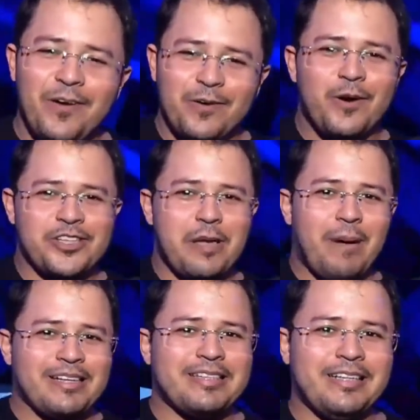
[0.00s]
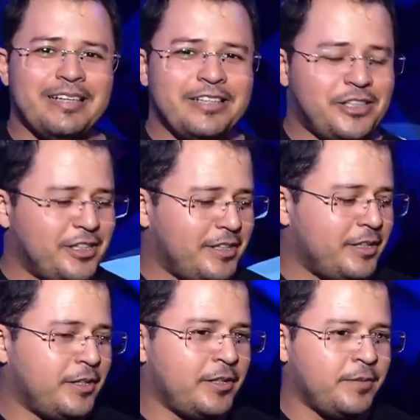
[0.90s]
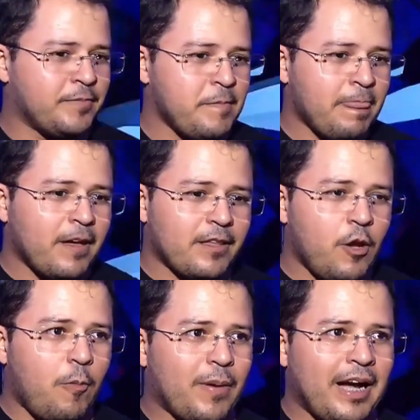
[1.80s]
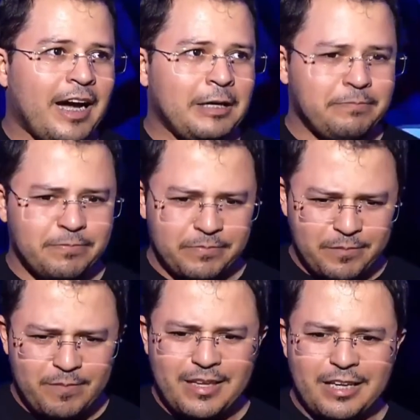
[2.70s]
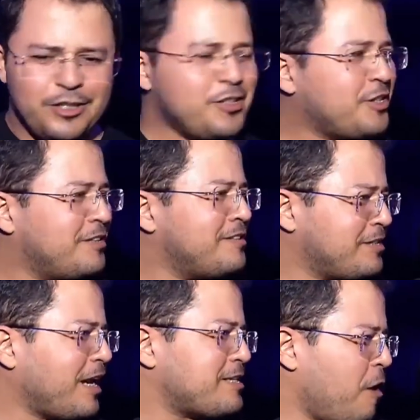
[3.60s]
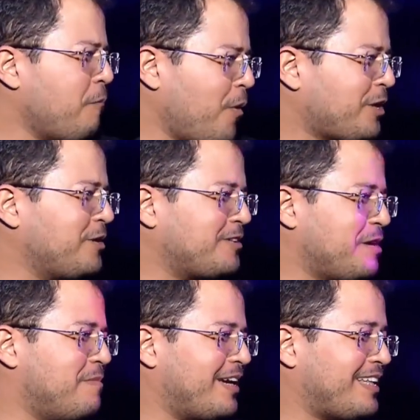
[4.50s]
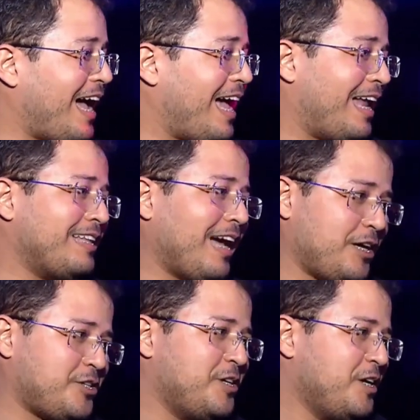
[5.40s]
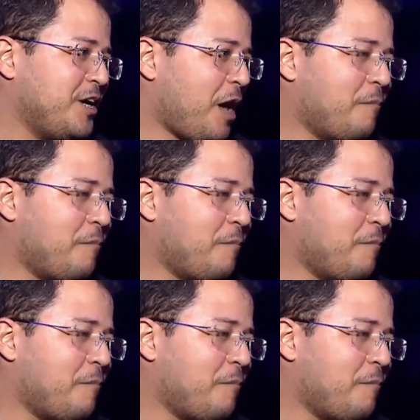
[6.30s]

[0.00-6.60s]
Eu gostei bastante, deu para desestressar um pouquinho também aqui da realidade.